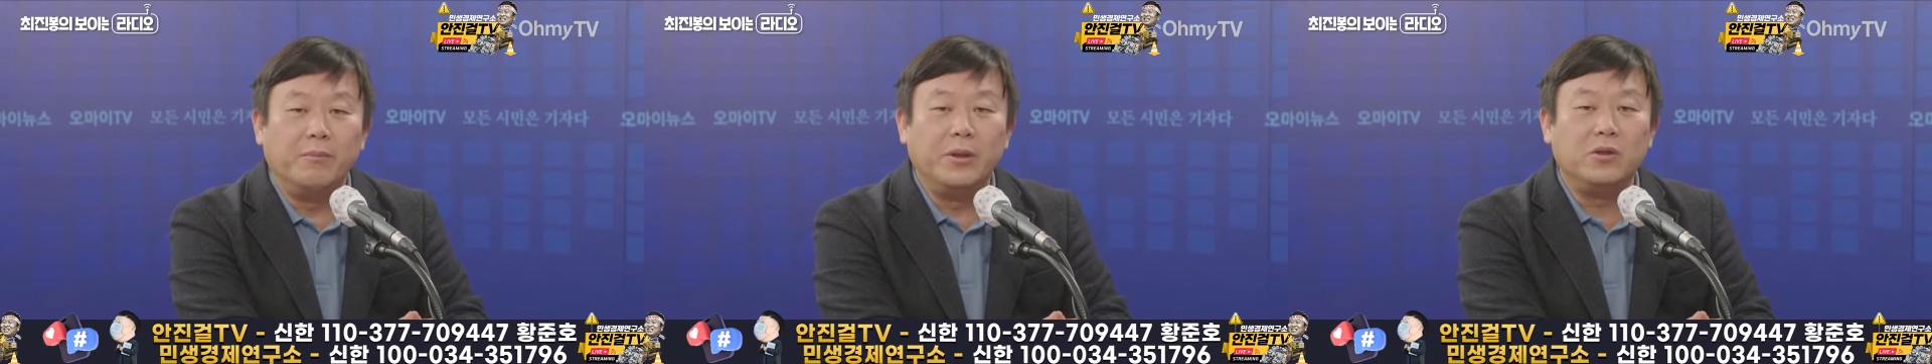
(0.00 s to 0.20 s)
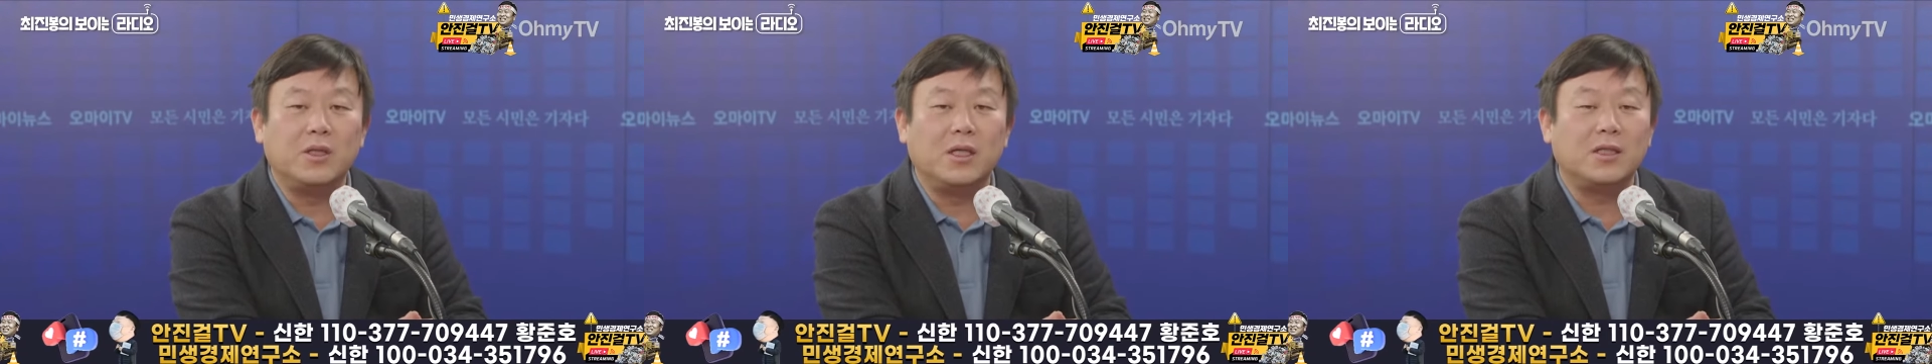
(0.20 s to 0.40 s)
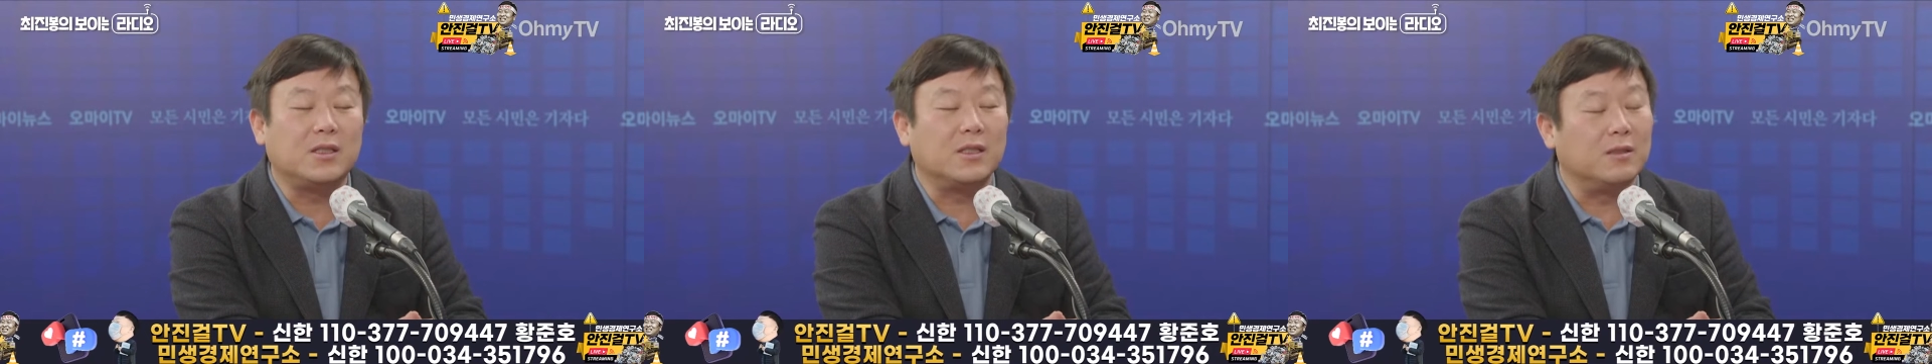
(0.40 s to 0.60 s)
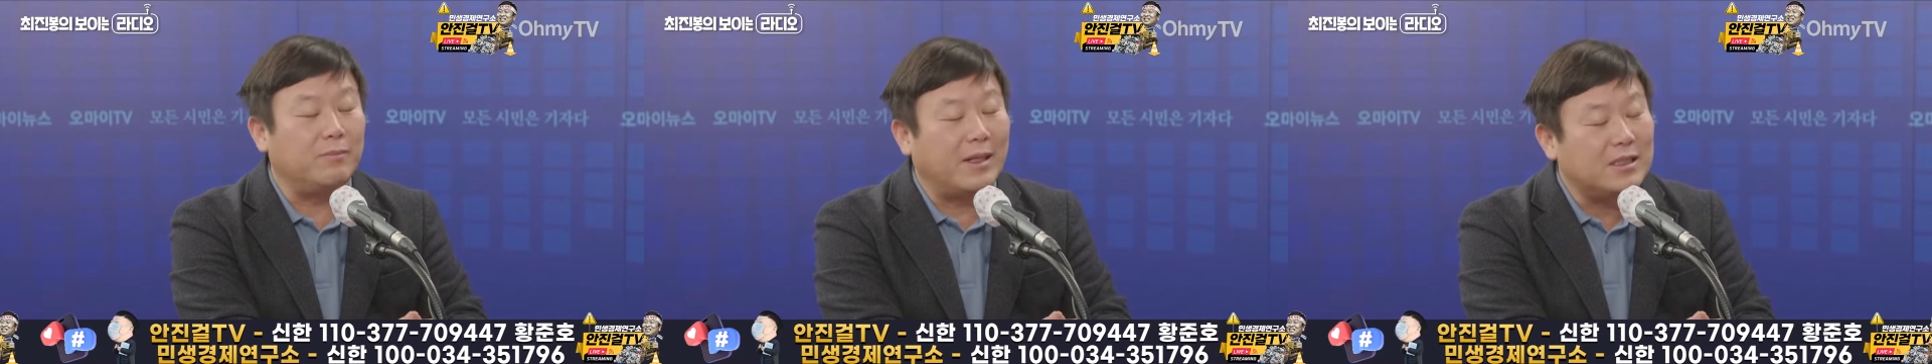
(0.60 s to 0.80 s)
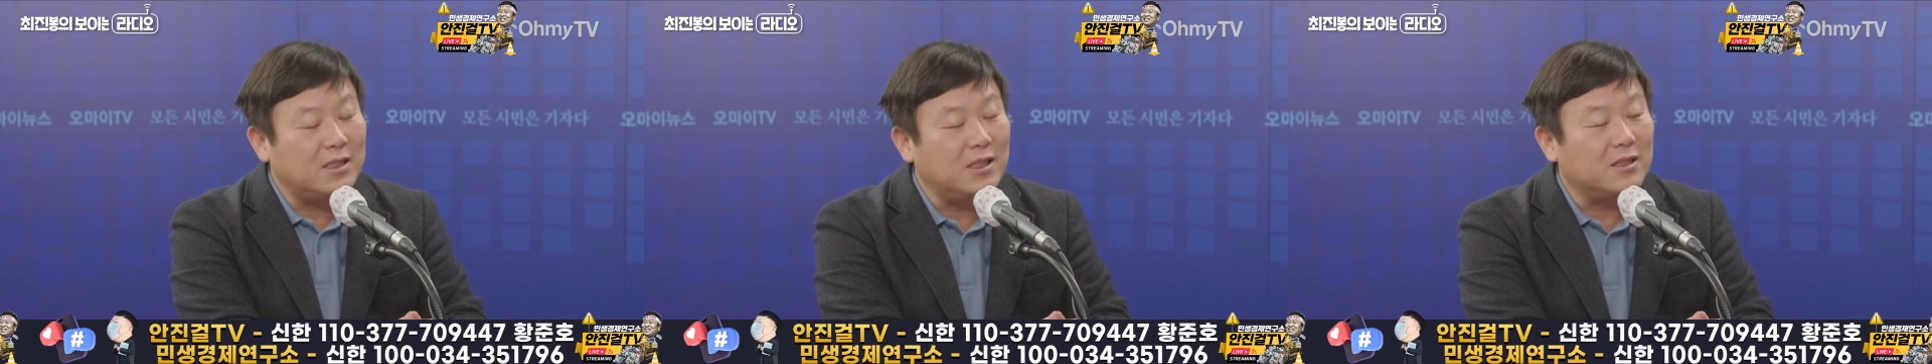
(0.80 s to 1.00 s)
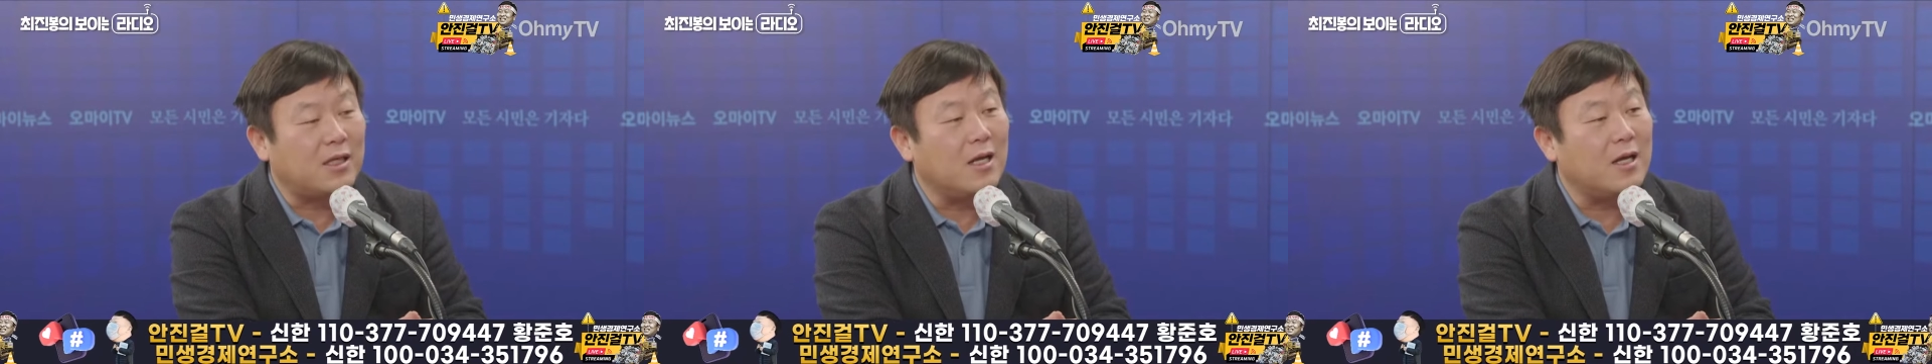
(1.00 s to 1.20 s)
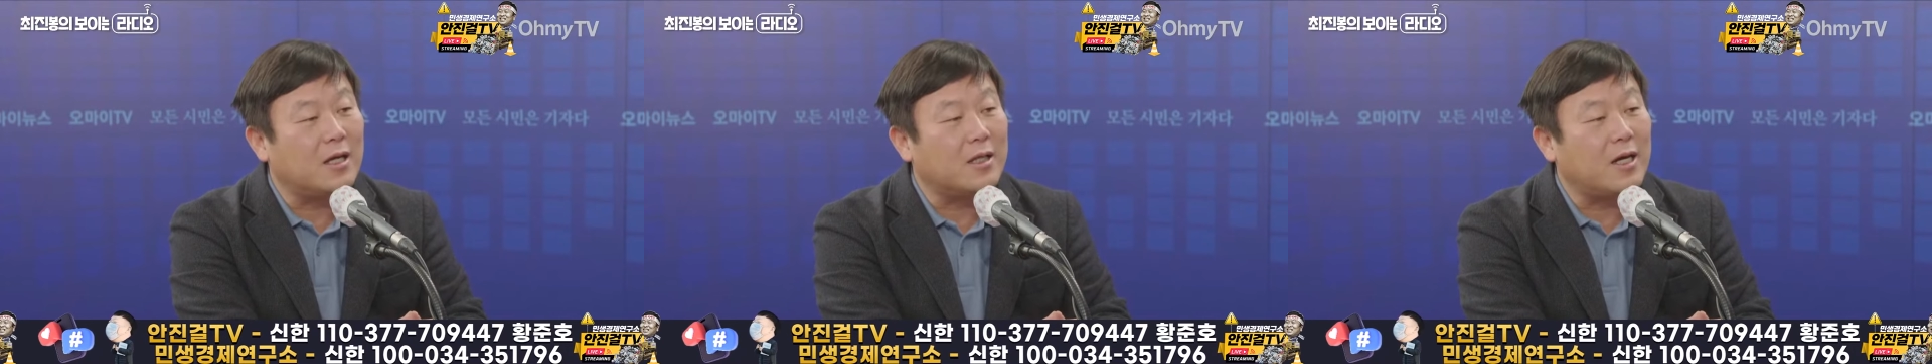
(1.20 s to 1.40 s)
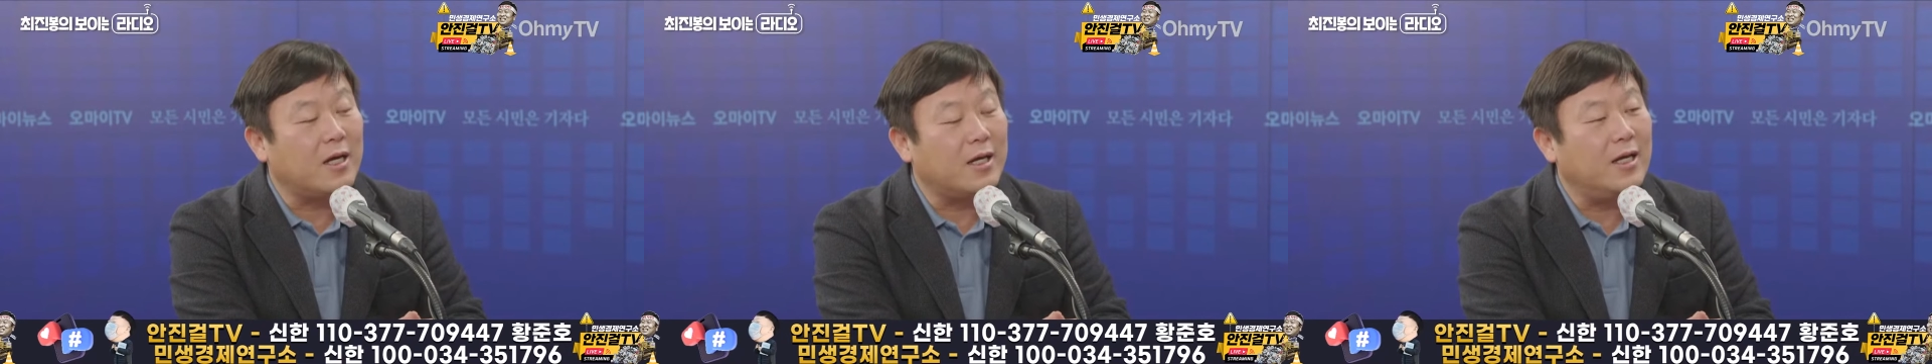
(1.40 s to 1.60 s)
민주당 저, 마치
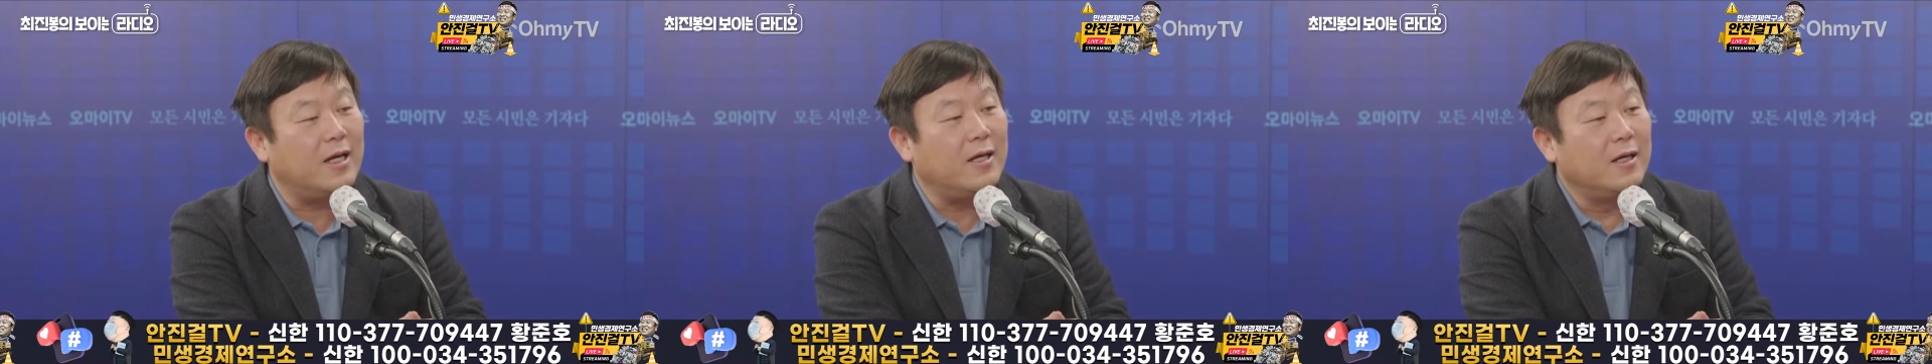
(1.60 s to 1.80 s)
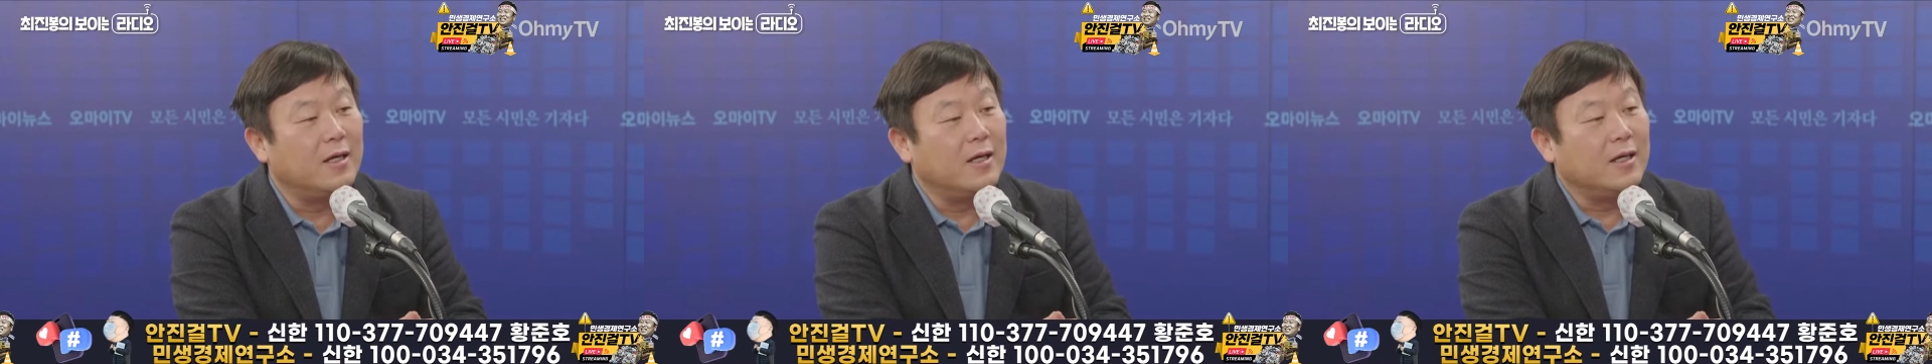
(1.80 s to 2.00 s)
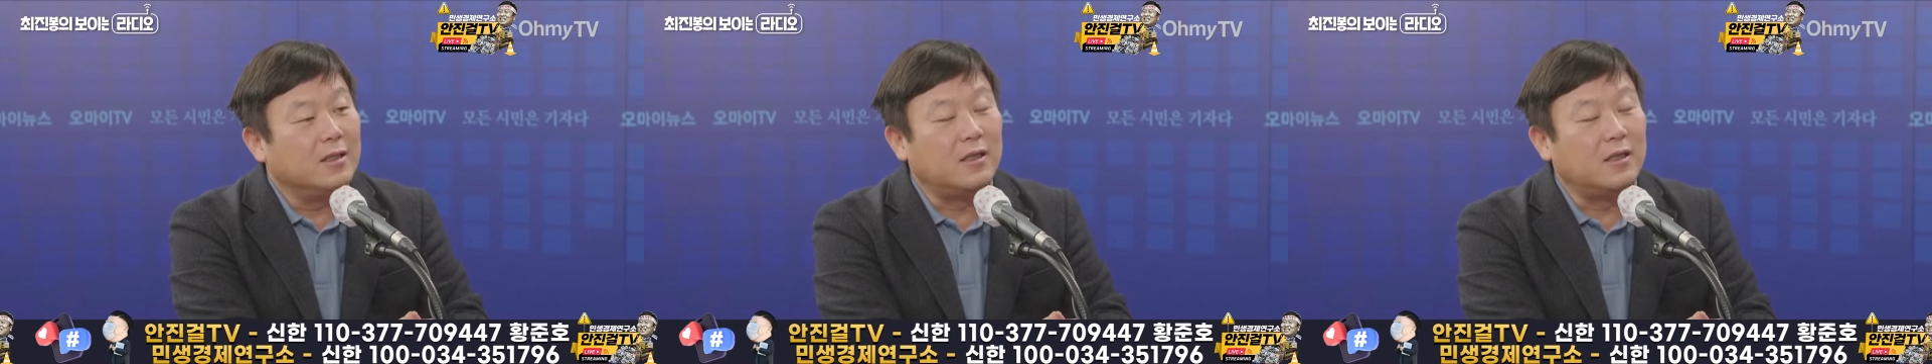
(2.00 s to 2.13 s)
젤야당의 음.